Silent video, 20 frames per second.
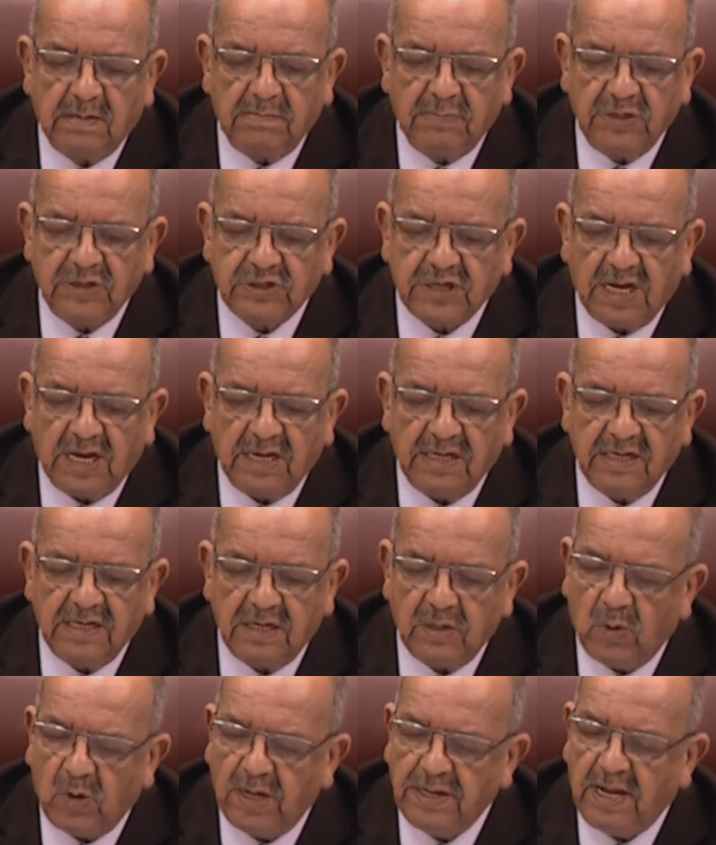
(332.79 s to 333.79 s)
بشأن
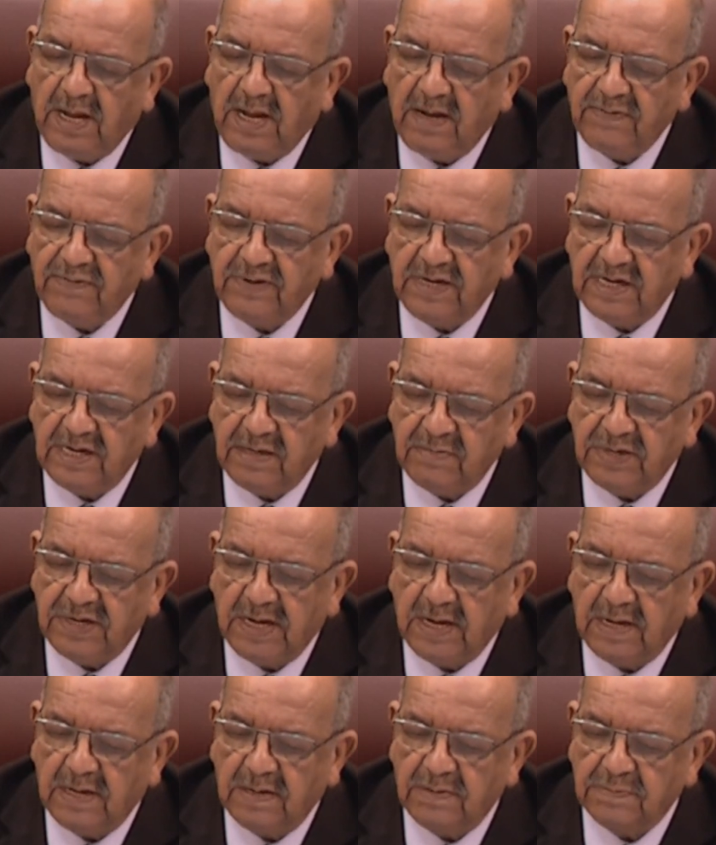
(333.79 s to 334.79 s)
الوضع في
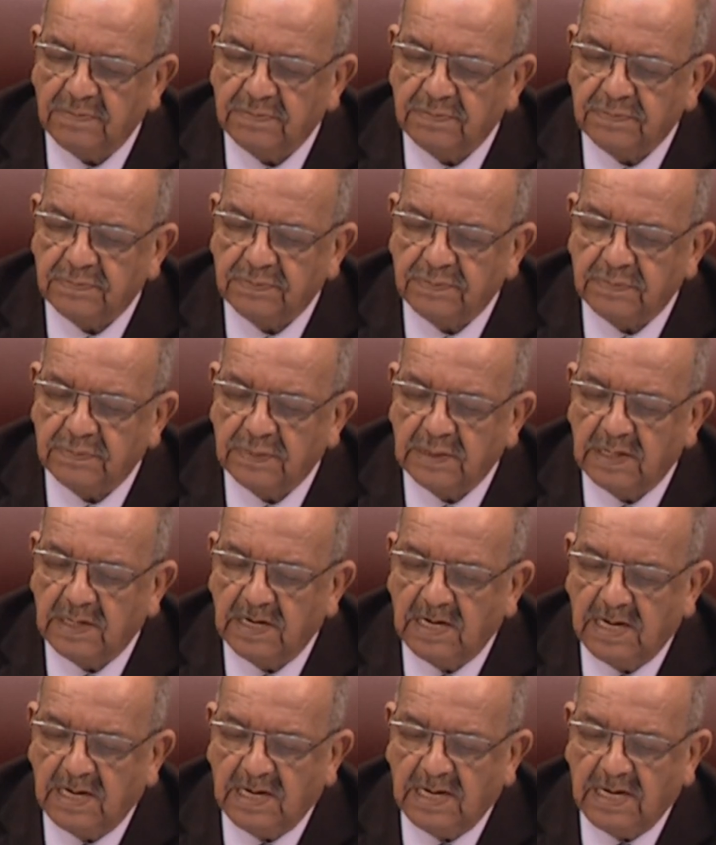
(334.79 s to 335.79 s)
ليبيا
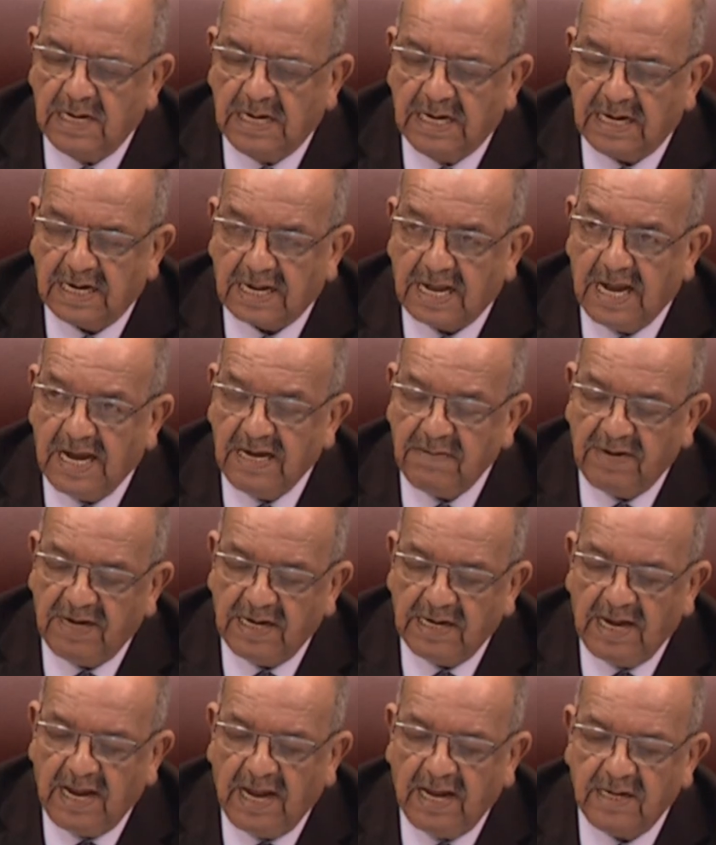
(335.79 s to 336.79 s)
القائم
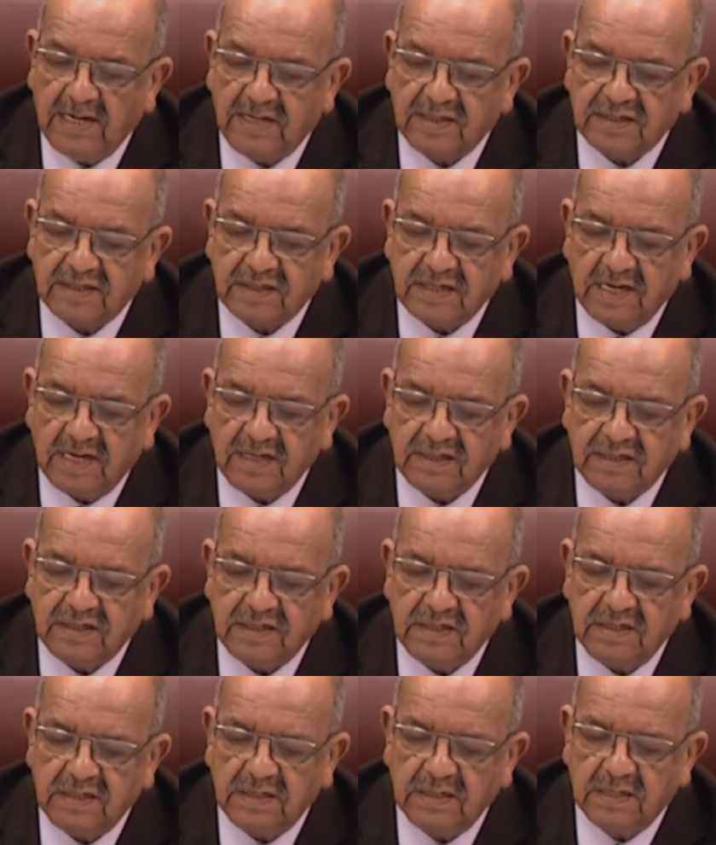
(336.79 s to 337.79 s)
على الحل
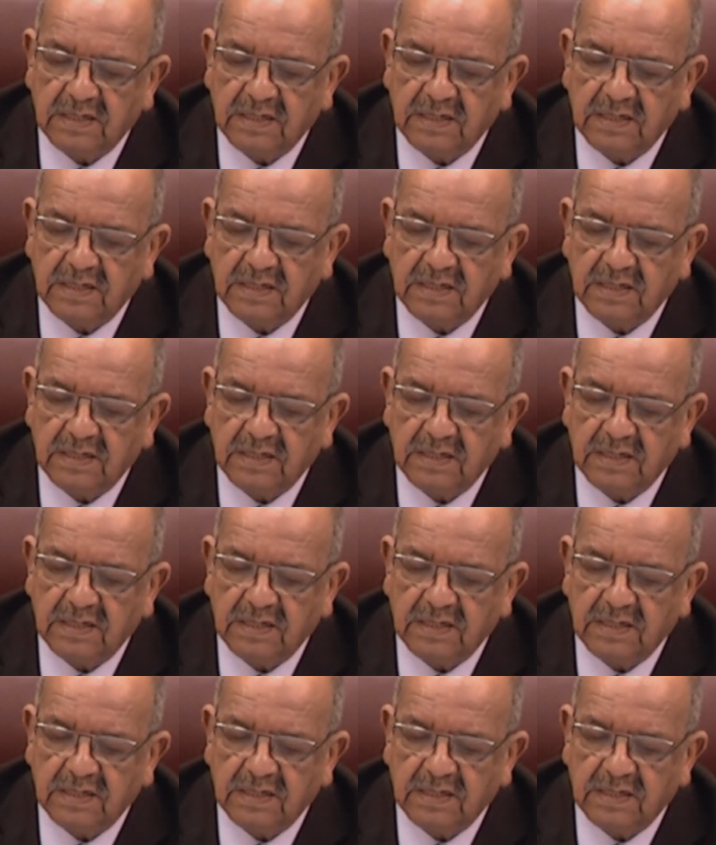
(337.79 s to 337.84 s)
السياسي